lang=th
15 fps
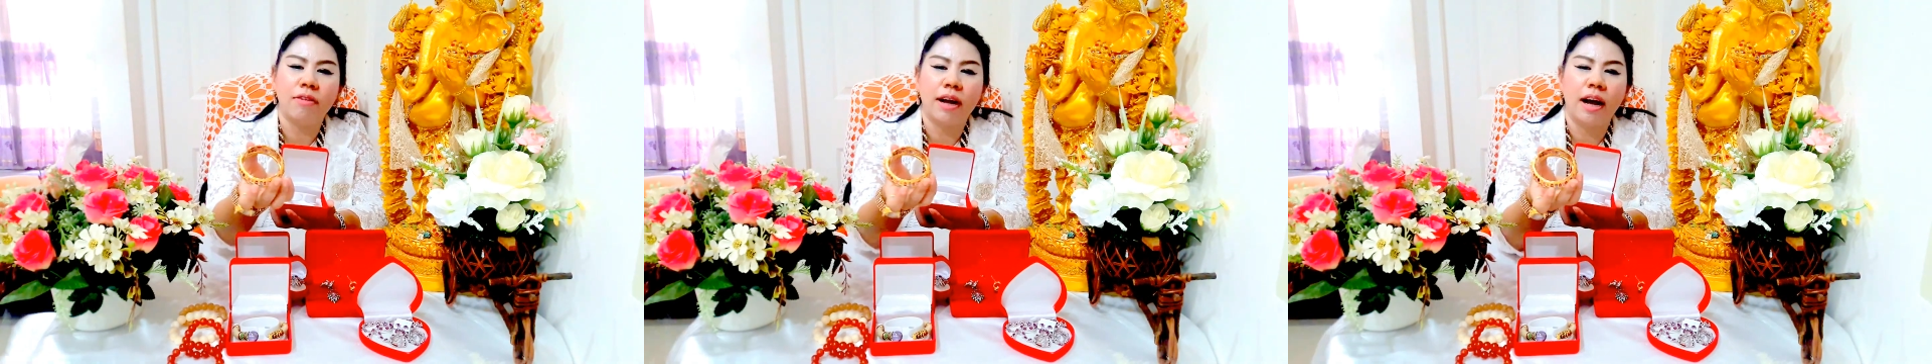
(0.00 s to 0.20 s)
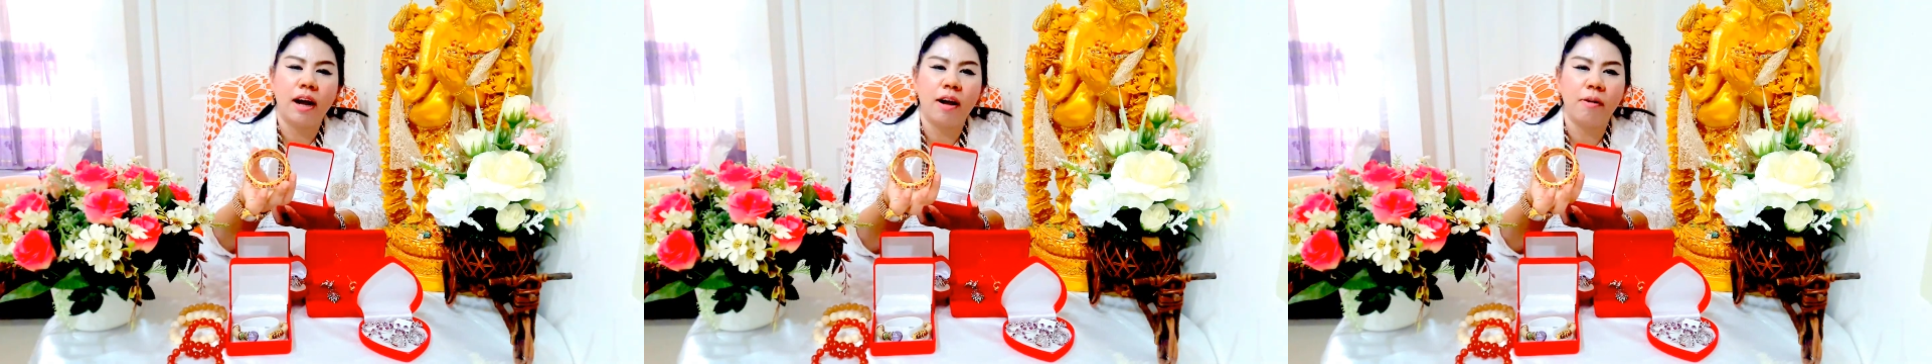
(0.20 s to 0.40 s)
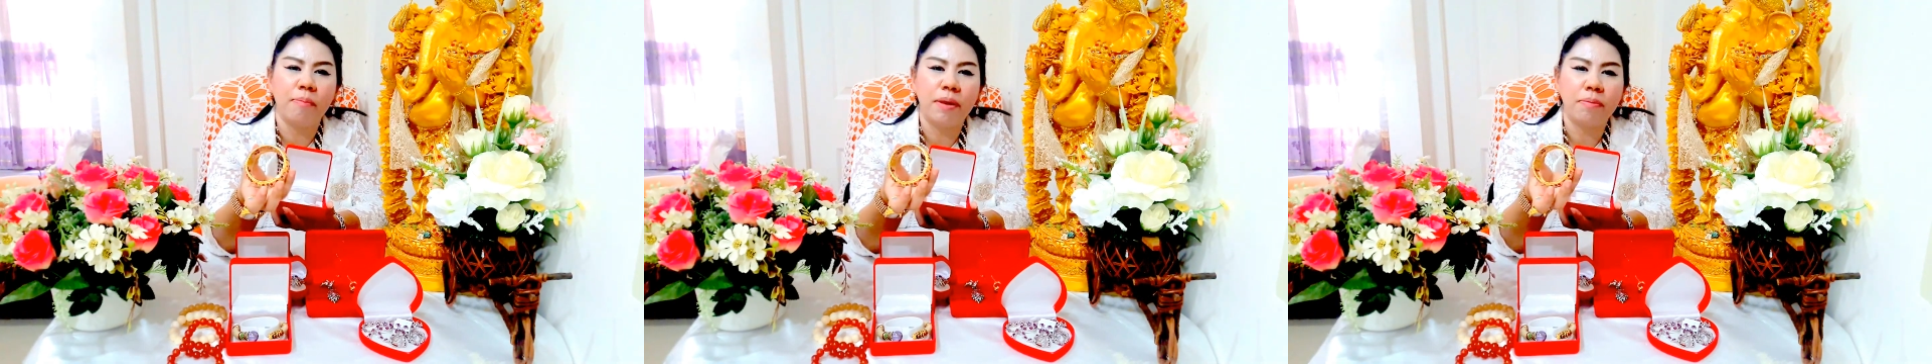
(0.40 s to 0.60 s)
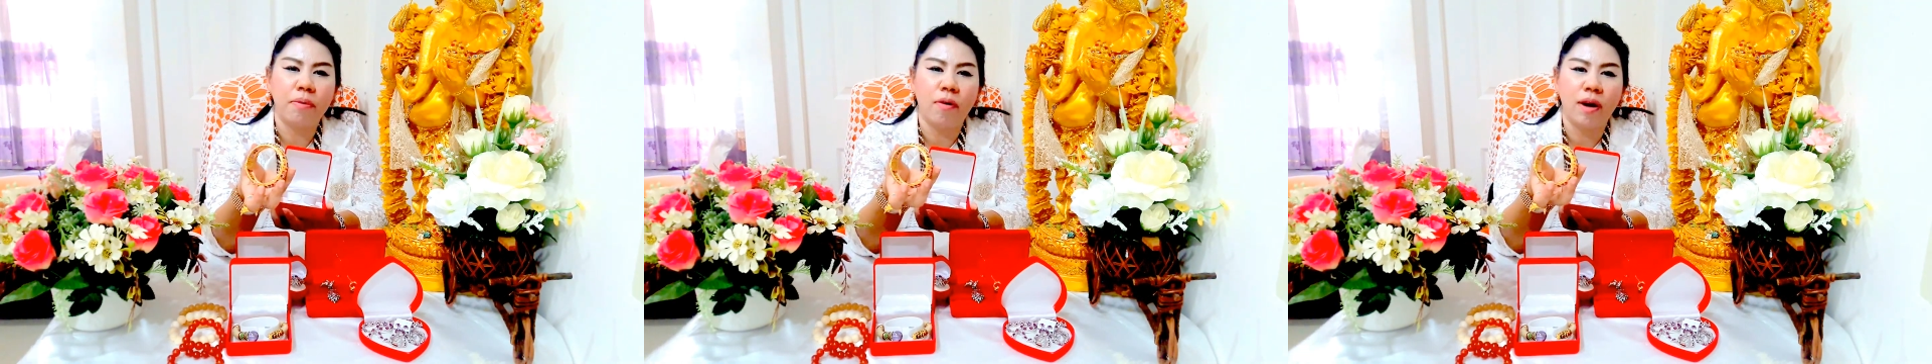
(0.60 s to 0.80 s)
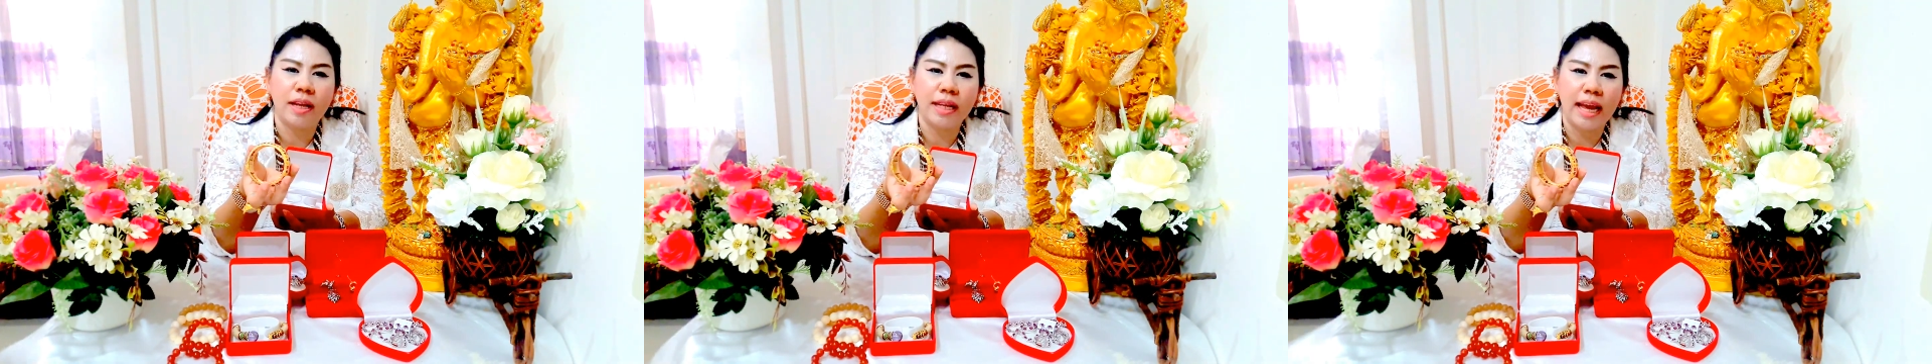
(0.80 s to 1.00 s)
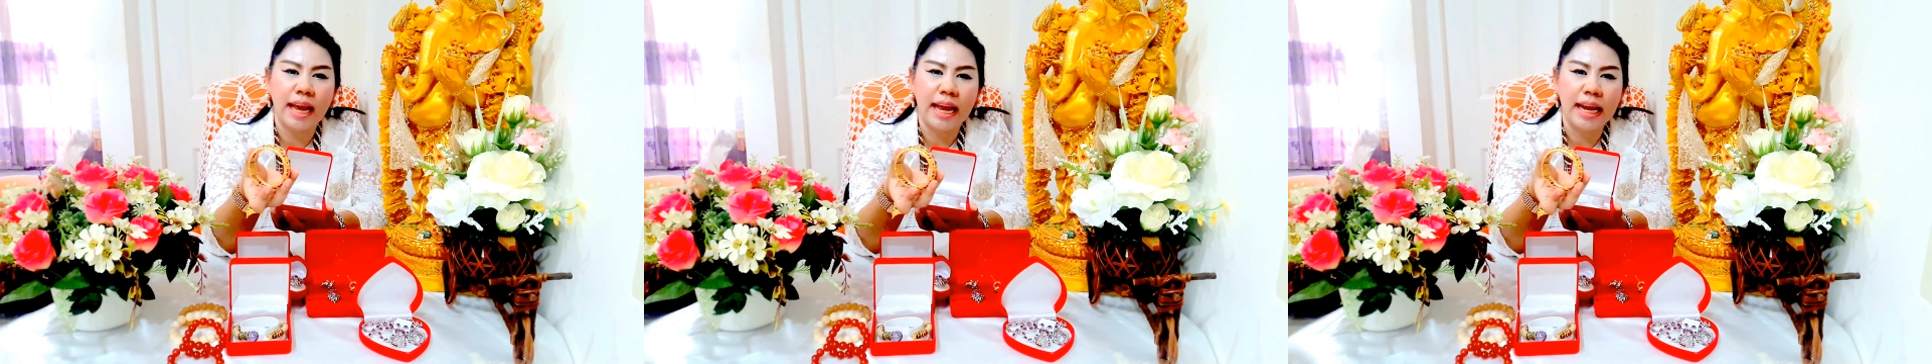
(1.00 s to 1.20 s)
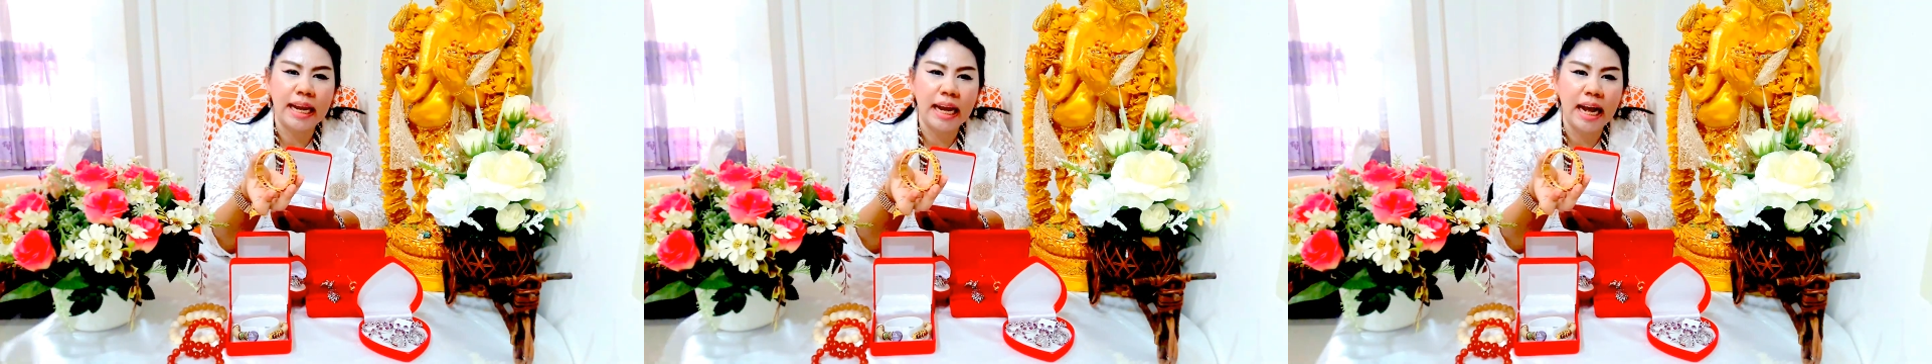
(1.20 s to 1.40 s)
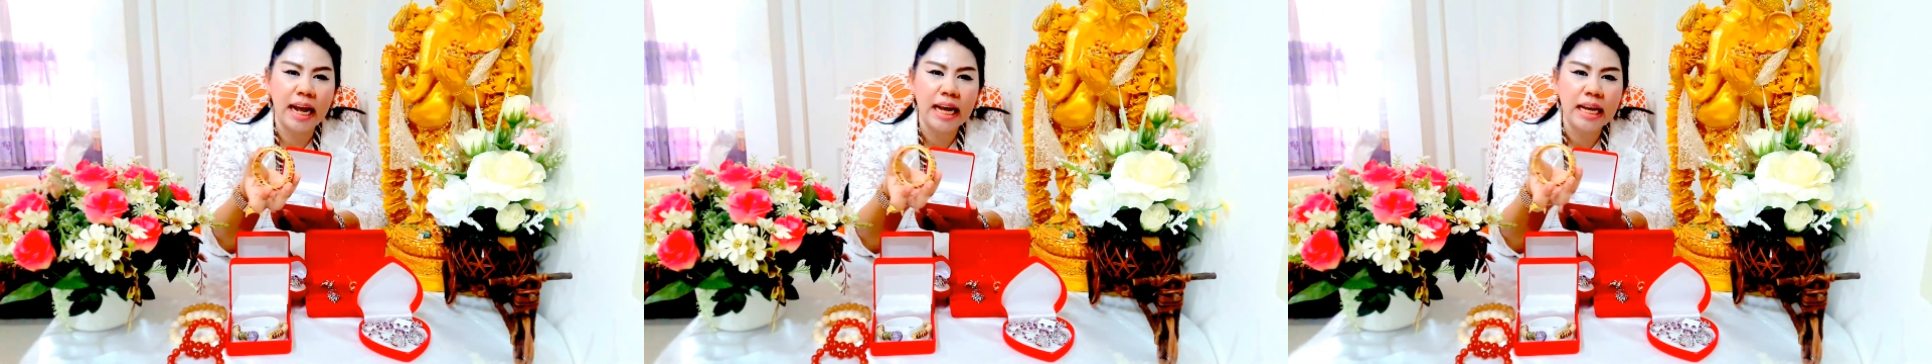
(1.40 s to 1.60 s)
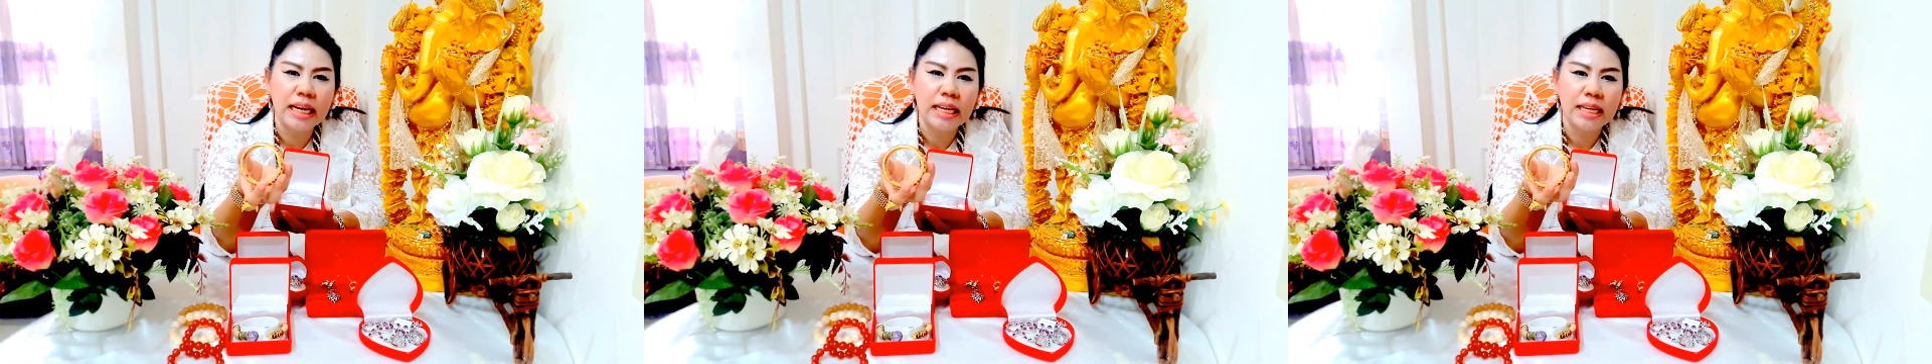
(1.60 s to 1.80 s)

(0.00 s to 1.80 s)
นะคะเป็นพลอยแท้นะคะ